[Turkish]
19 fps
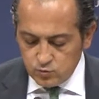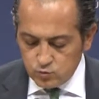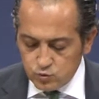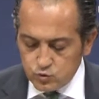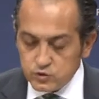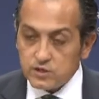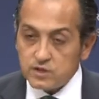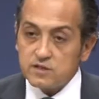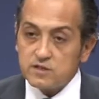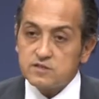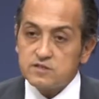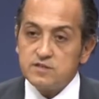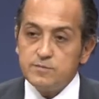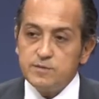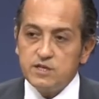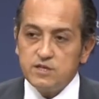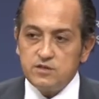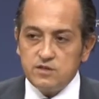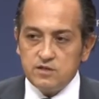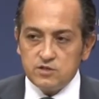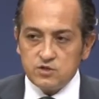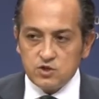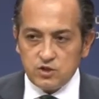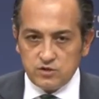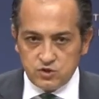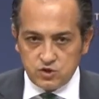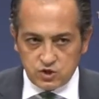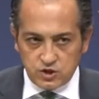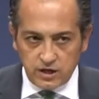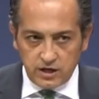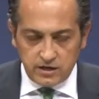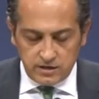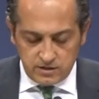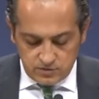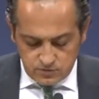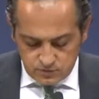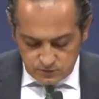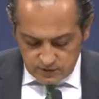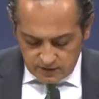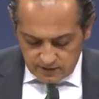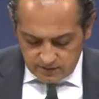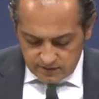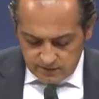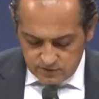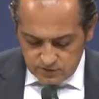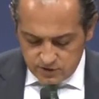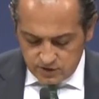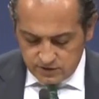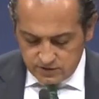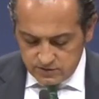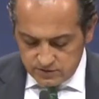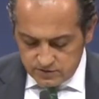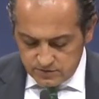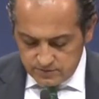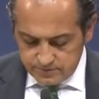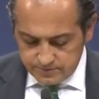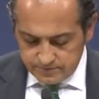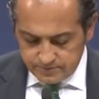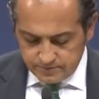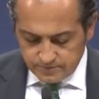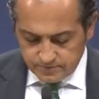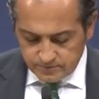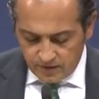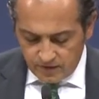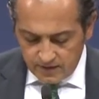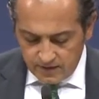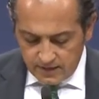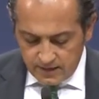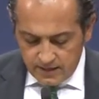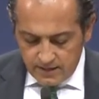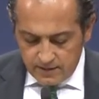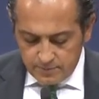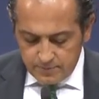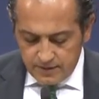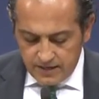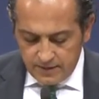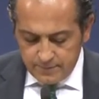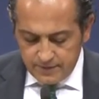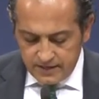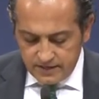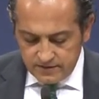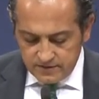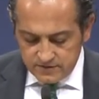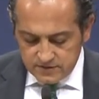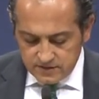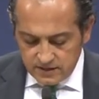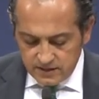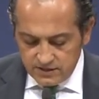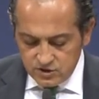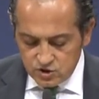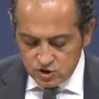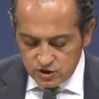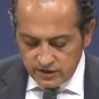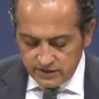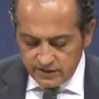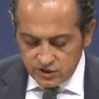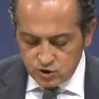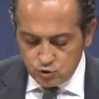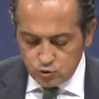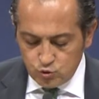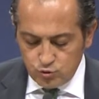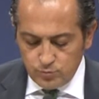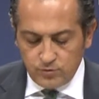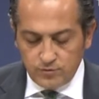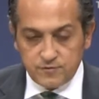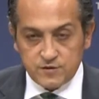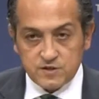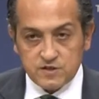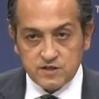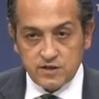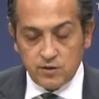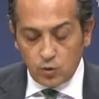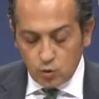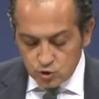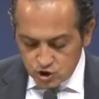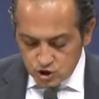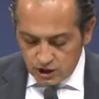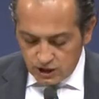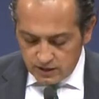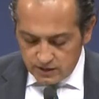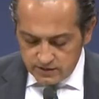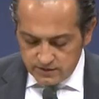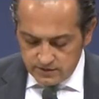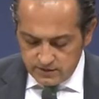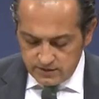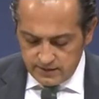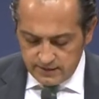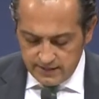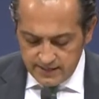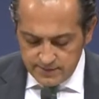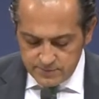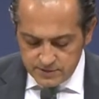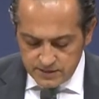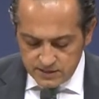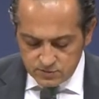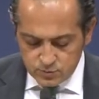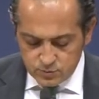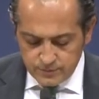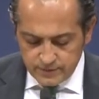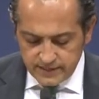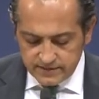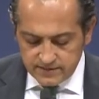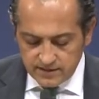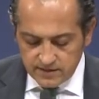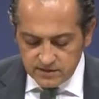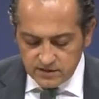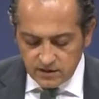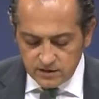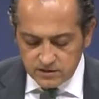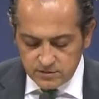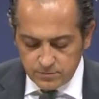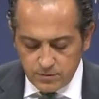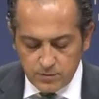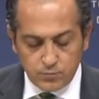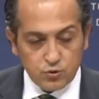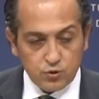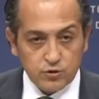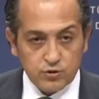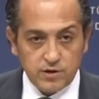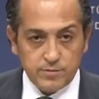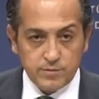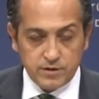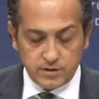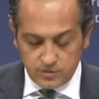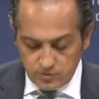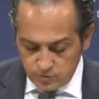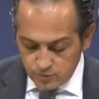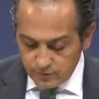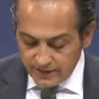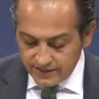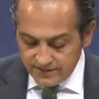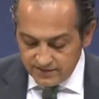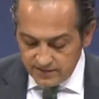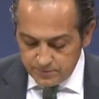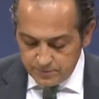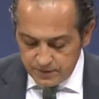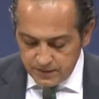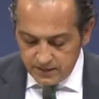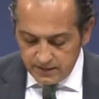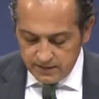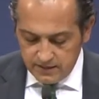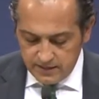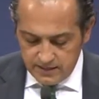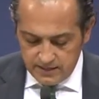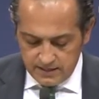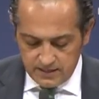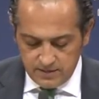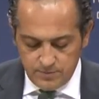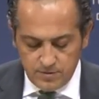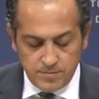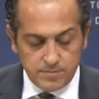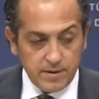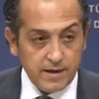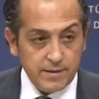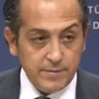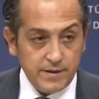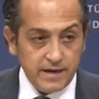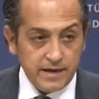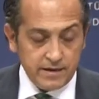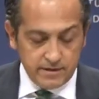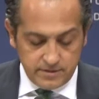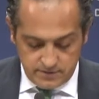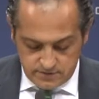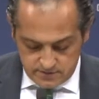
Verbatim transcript: uluslararası bir çalıştay düzenlenecektir. BM İnsani İşler Eşgüdüm Ofisi OÇA ile Birleşmiş Milletler Kalkınma Programı UNDP gibi BM